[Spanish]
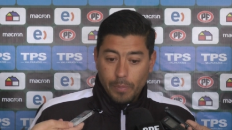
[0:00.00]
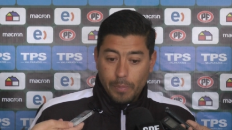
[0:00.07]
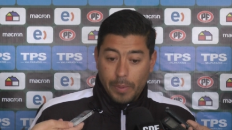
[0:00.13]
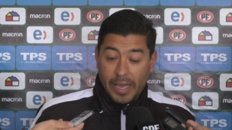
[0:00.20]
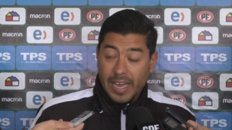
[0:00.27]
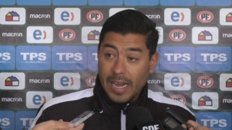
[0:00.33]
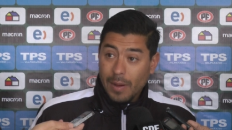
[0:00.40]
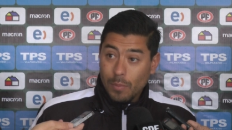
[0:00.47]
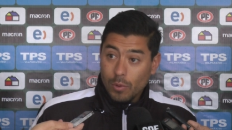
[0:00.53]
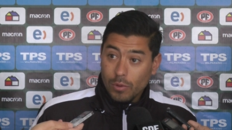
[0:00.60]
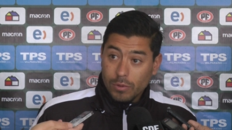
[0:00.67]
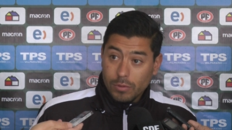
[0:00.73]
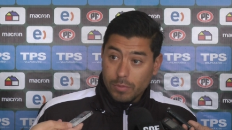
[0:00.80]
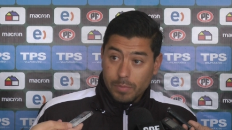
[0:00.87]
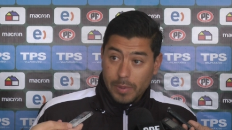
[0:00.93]

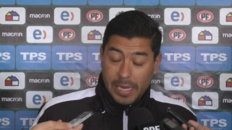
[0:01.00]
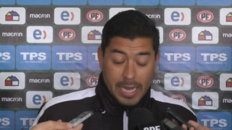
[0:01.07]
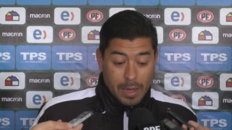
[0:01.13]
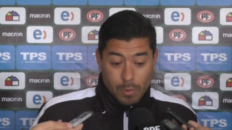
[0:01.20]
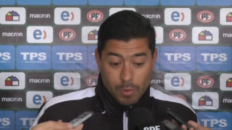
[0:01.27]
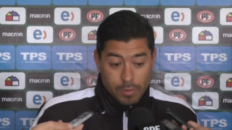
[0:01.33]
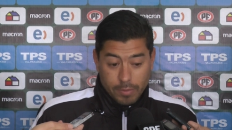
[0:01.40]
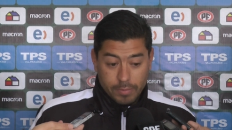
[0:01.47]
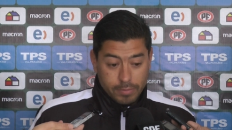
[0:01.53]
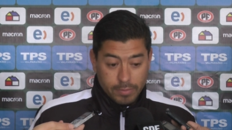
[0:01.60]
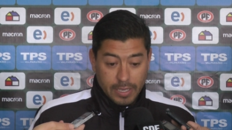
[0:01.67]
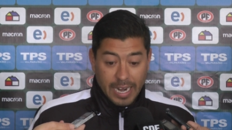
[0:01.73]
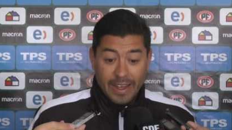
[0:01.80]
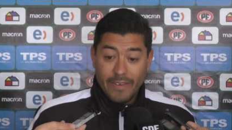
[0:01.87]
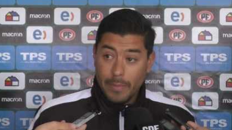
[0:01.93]
pecamos, pecamos
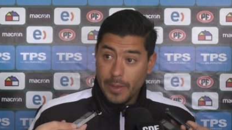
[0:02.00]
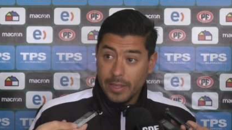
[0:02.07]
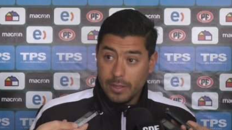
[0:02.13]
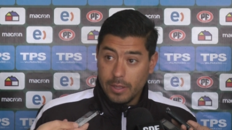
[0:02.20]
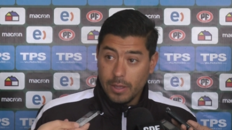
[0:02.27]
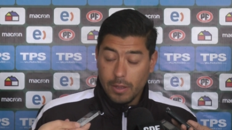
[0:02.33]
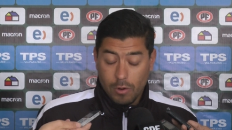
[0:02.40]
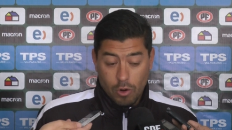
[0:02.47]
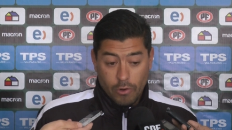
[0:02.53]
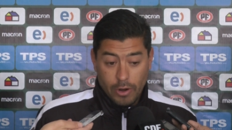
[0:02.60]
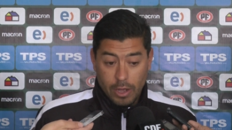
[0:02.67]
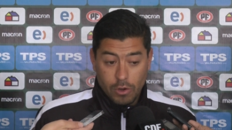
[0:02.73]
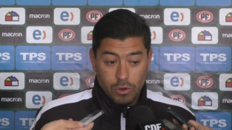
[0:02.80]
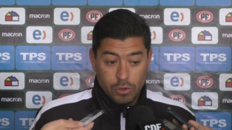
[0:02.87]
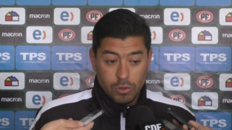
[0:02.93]
gravemente, lo
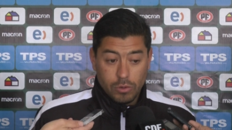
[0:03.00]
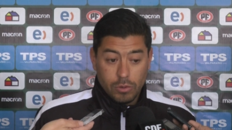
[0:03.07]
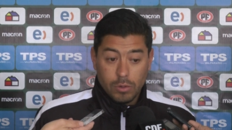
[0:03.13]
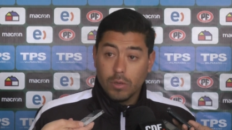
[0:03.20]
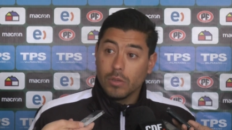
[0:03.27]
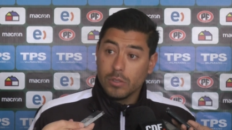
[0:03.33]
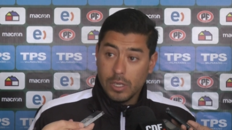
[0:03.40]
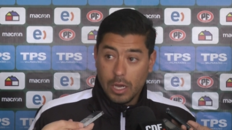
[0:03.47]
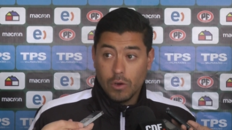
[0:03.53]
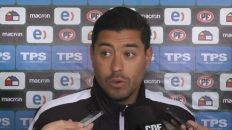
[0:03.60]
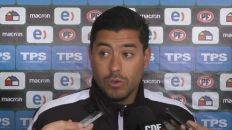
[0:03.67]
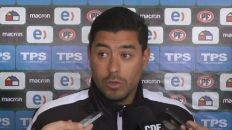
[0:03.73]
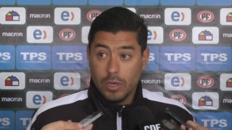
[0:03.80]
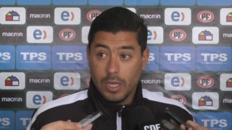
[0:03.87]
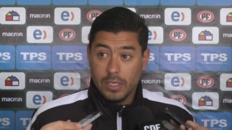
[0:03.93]
hablé con, sea
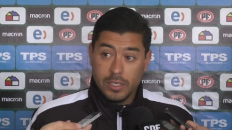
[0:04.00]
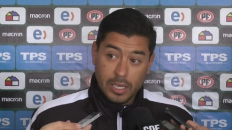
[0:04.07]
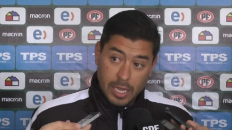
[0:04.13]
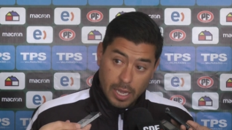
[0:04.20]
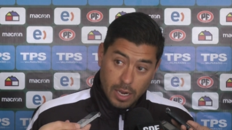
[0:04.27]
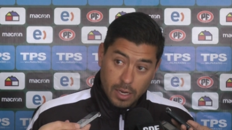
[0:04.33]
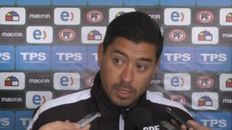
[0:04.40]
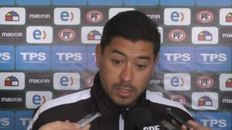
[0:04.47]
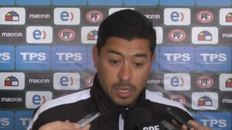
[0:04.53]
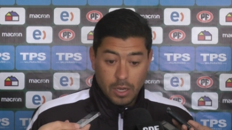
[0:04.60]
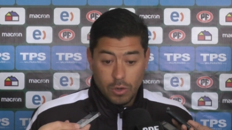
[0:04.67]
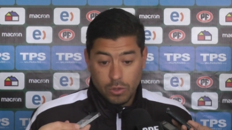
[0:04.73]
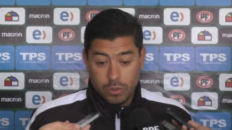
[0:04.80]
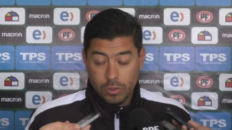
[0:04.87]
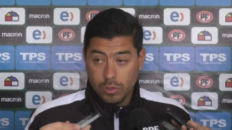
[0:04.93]
con Ezequiel,
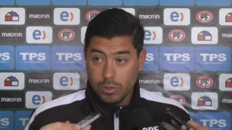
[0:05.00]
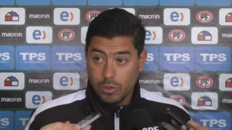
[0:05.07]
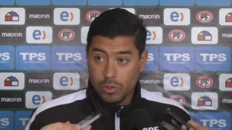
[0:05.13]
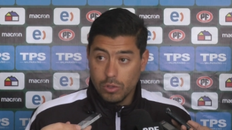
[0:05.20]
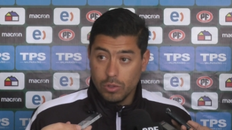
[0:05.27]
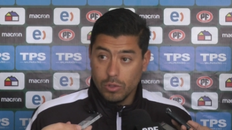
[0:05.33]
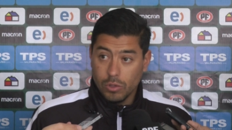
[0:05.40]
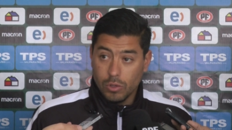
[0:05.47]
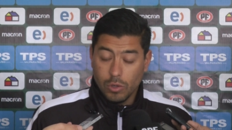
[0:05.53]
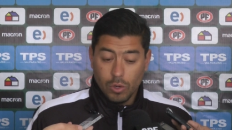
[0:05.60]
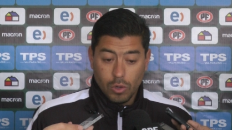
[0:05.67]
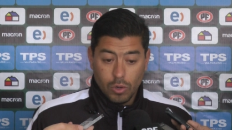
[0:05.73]
sea con, con,